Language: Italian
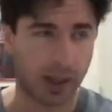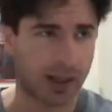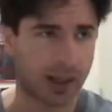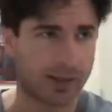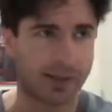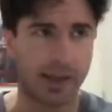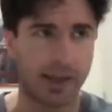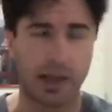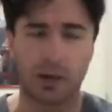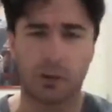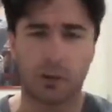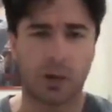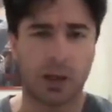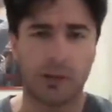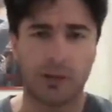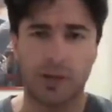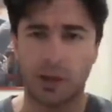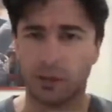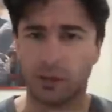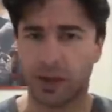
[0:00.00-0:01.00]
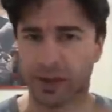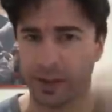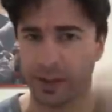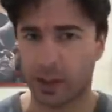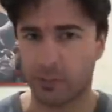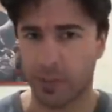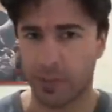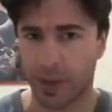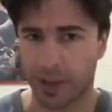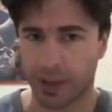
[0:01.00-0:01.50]
anche se erano a livello
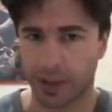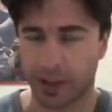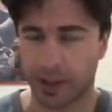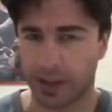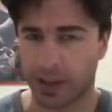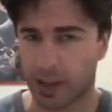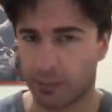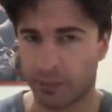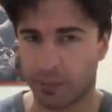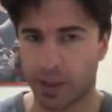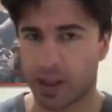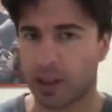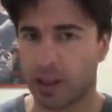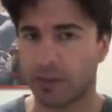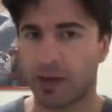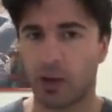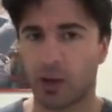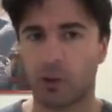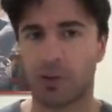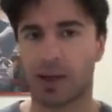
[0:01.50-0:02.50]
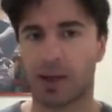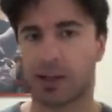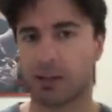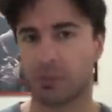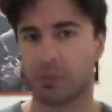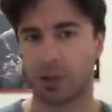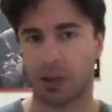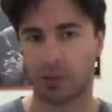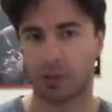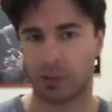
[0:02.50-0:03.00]
WrestleMania che ai tempi era il livello
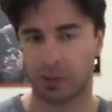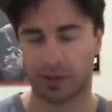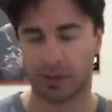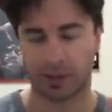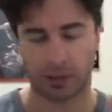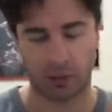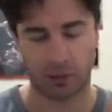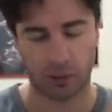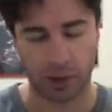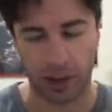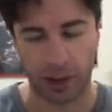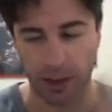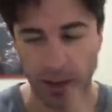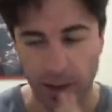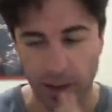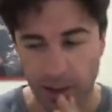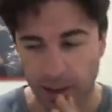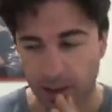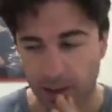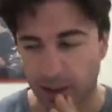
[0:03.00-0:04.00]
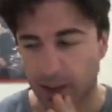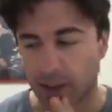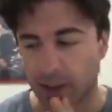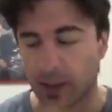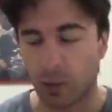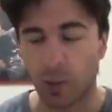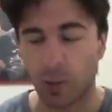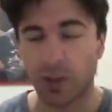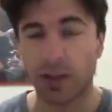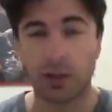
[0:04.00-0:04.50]
massimo nella prima stagione.
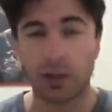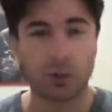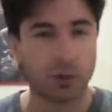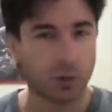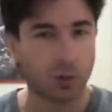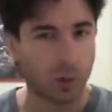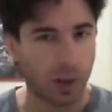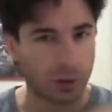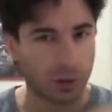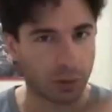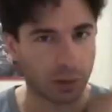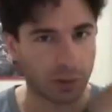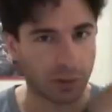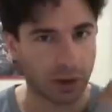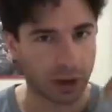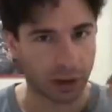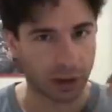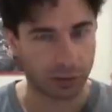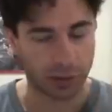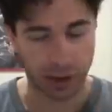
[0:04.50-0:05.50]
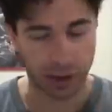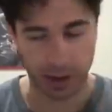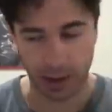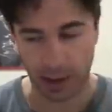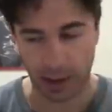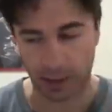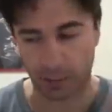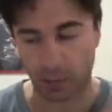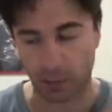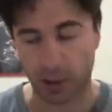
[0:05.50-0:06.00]
E quindi tutto quanto rinunciato da
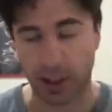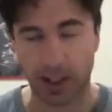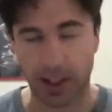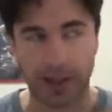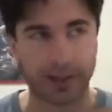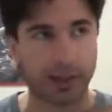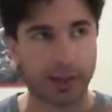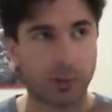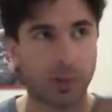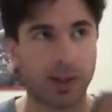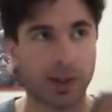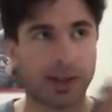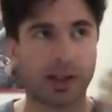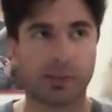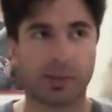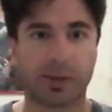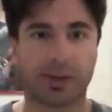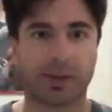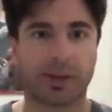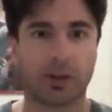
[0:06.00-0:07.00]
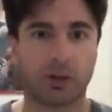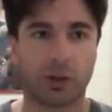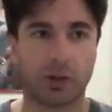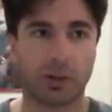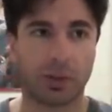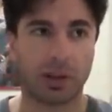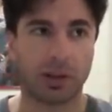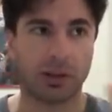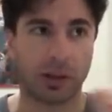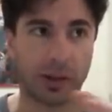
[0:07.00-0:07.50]
capo, le carte quelle della prima
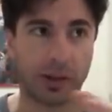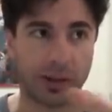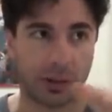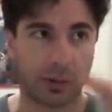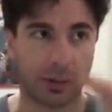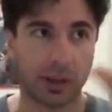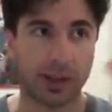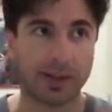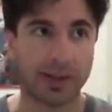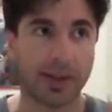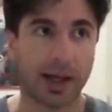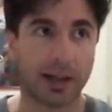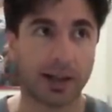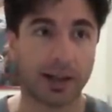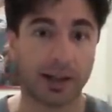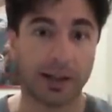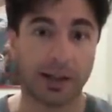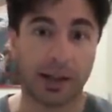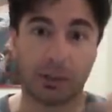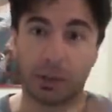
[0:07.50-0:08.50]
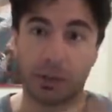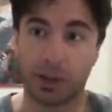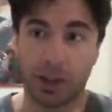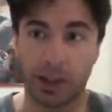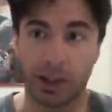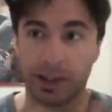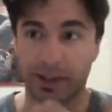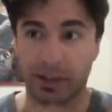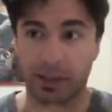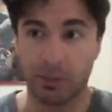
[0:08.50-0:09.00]
stagione potevano essere utilizzate nella
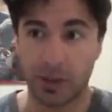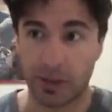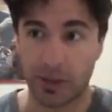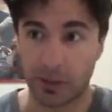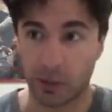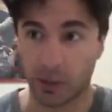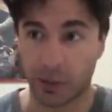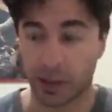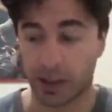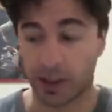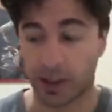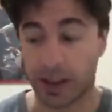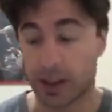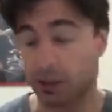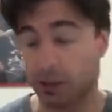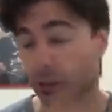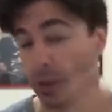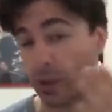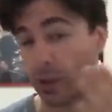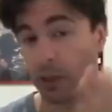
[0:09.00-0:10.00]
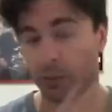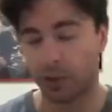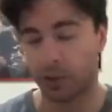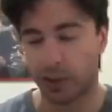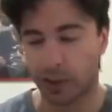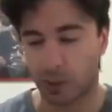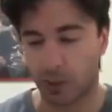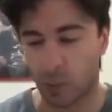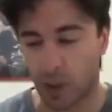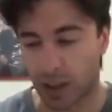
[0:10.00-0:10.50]
modalità esibizione che adesso è la
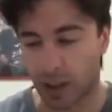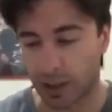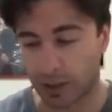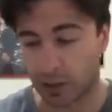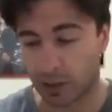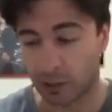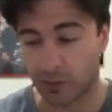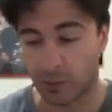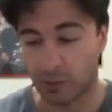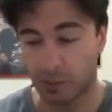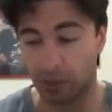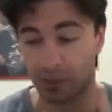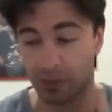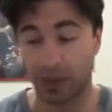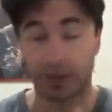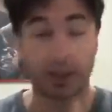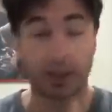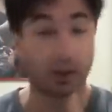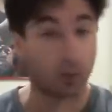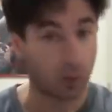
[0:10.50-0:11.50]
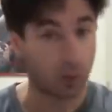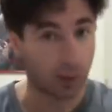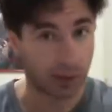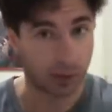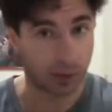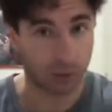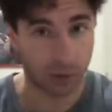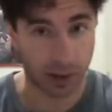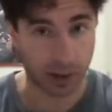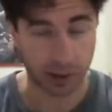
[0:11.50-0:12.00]
modalità wild dove permette
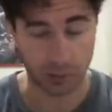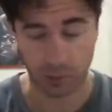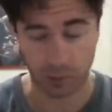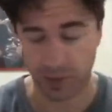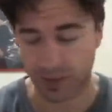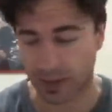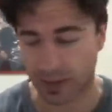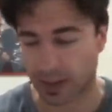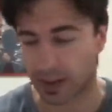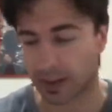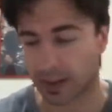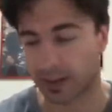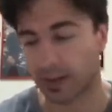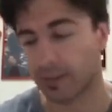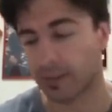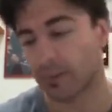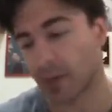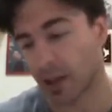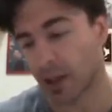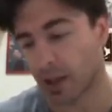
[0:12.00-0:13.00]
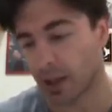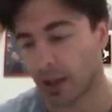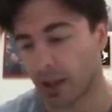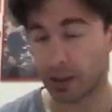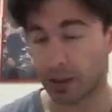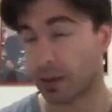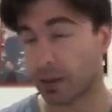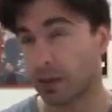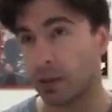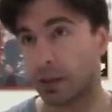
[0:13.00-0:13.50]
ancora di giocare con queste carte.
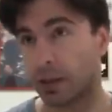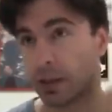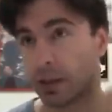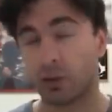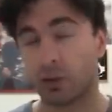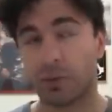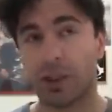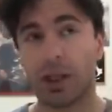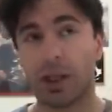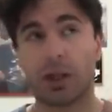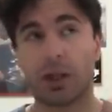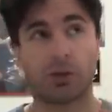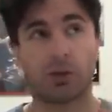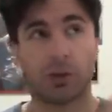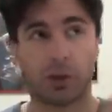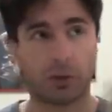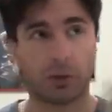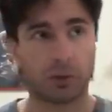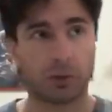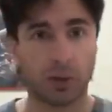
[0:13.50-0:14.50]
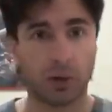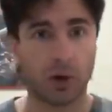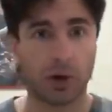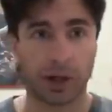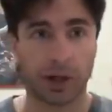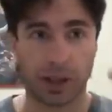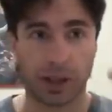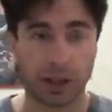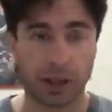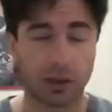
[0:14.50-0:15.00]
In Ring Domination, Road to
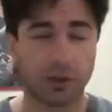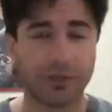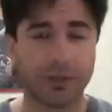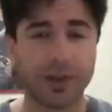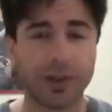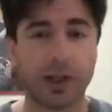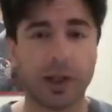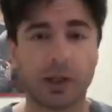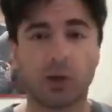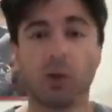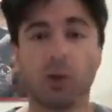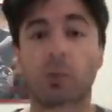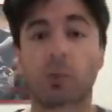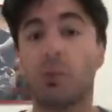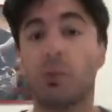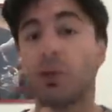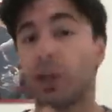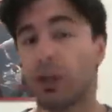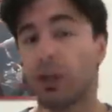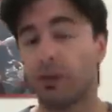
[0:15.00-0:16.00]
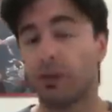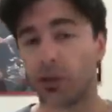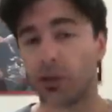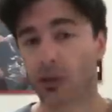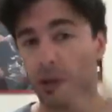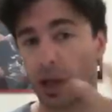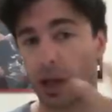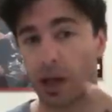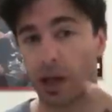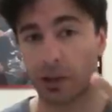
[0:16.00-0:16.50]
Glory, King of the Ring non potevi
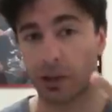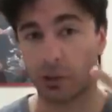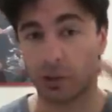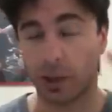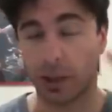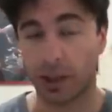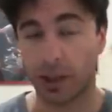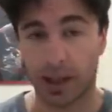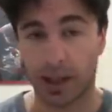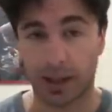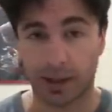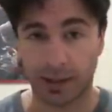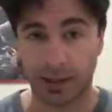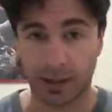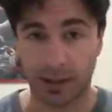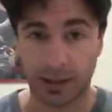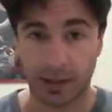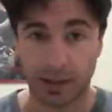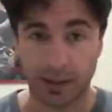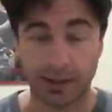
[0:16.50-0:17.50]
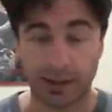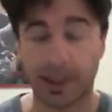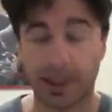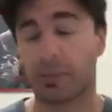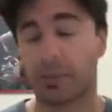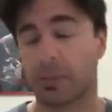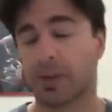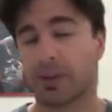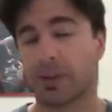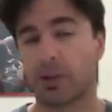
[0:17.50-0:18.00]
giocare con le carte
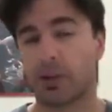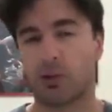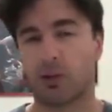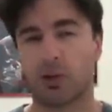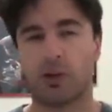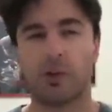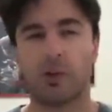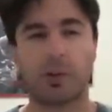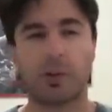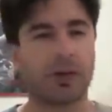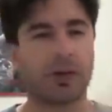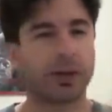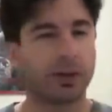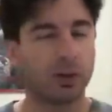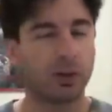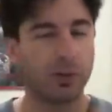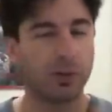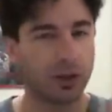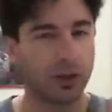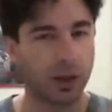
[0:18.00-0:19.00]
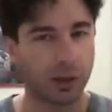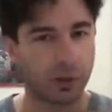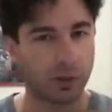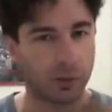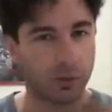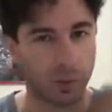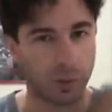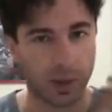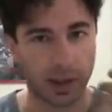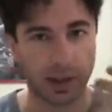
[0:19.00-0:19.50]
della prima stagione, dovevi per forza ricominciare
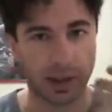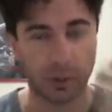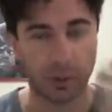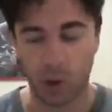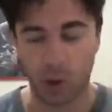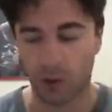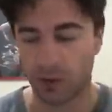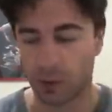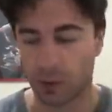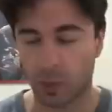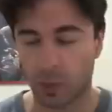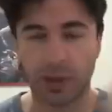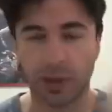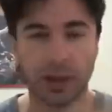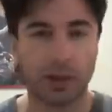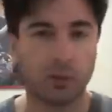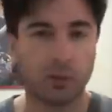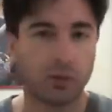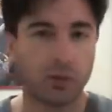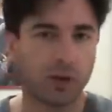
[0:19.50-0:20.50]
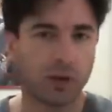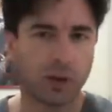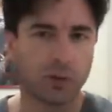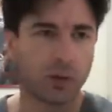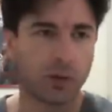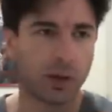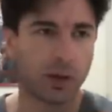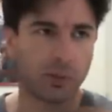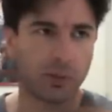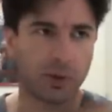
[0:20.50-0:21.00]
con quelle nuove, quindi tutti i
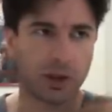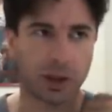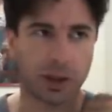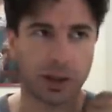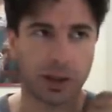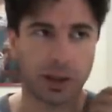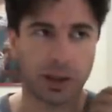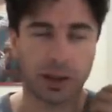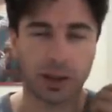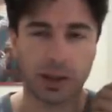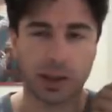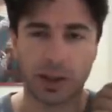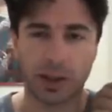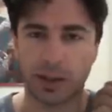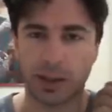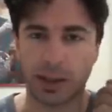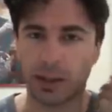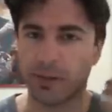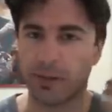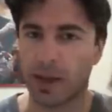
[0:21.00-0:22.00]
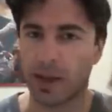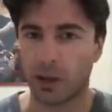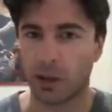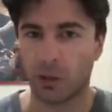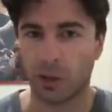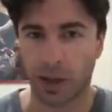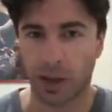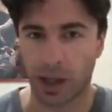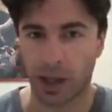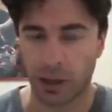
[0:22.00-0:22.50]
giocatori rinunciati da
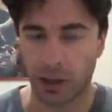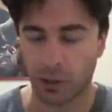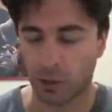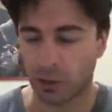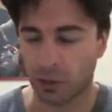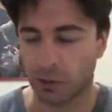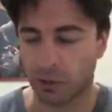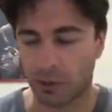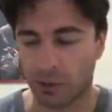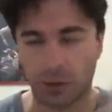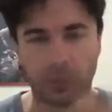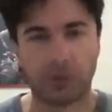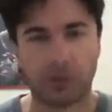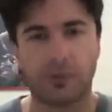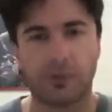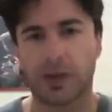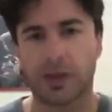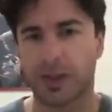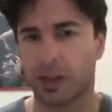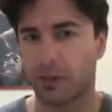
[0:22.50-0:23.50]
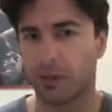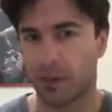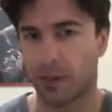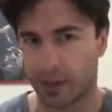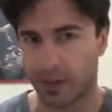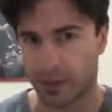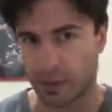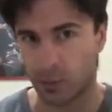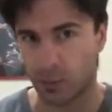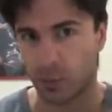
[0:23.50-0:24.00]
livello raro dovevano per forza
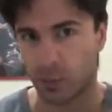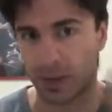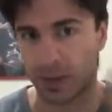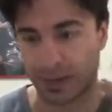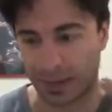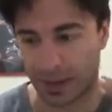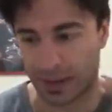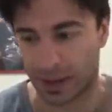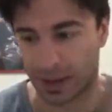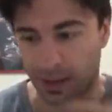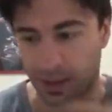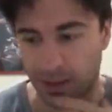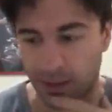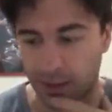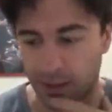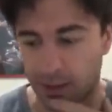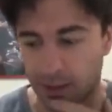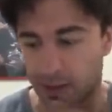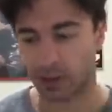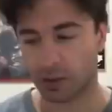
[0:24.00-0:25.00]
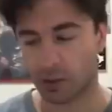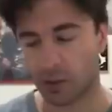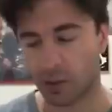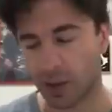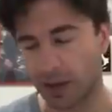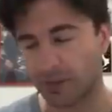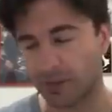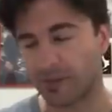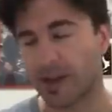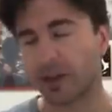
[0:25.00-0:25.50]
rifarsi una strada
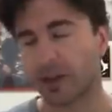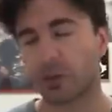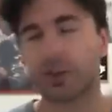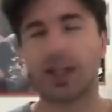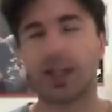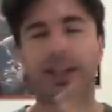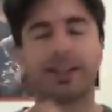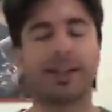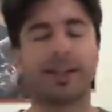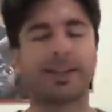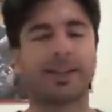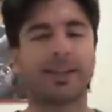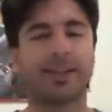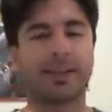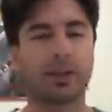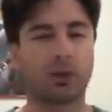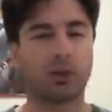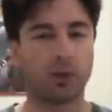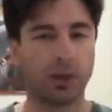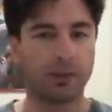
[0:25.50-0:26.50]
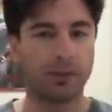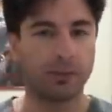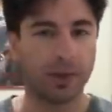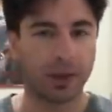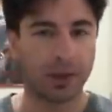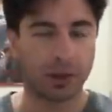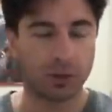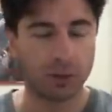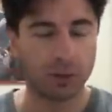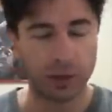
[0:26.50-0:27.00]
con l'avvento della terza stagione
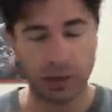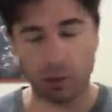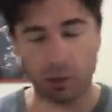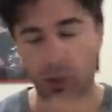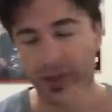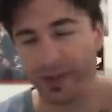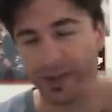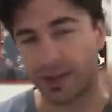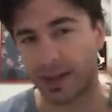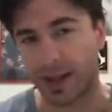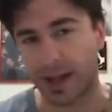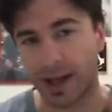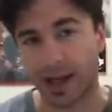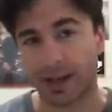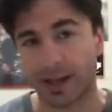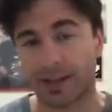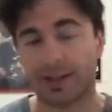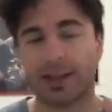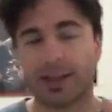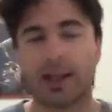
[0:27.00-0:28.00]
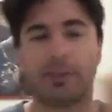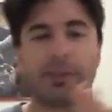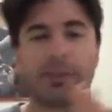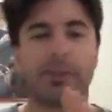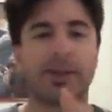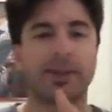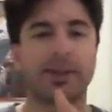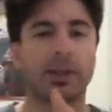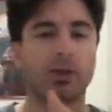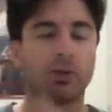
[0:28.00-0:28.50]
invece tutte queste carte della
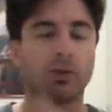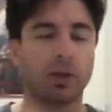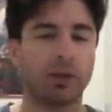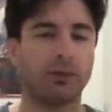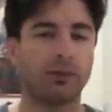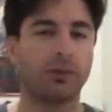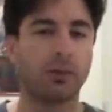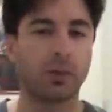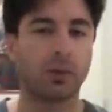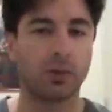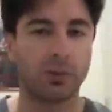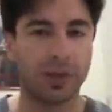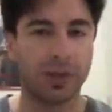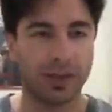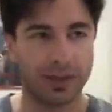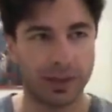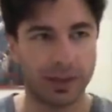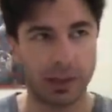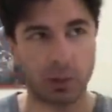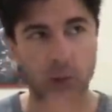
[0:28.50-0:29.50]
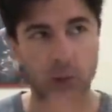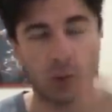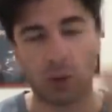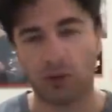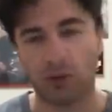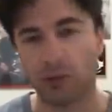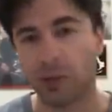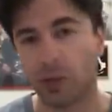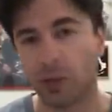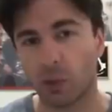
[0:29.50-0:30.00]
prima stagione furono messe in un
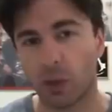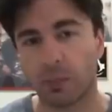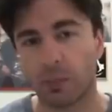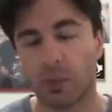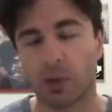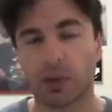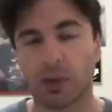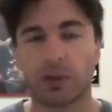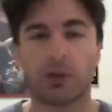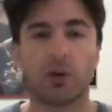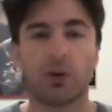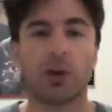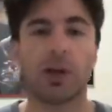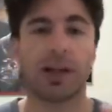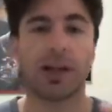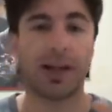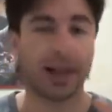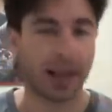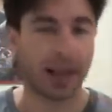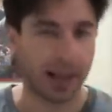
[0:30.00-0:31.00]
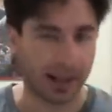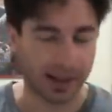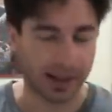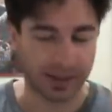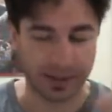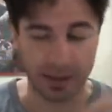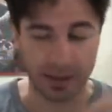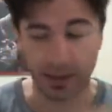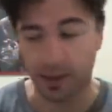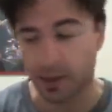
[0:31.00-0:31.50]
nuovo menu apposito
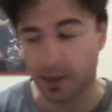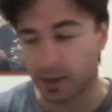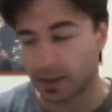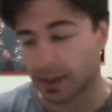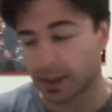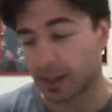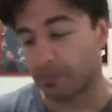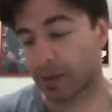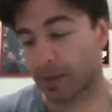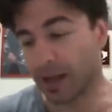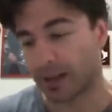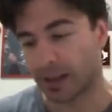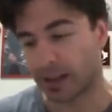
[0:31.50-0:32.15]
Legacy, che per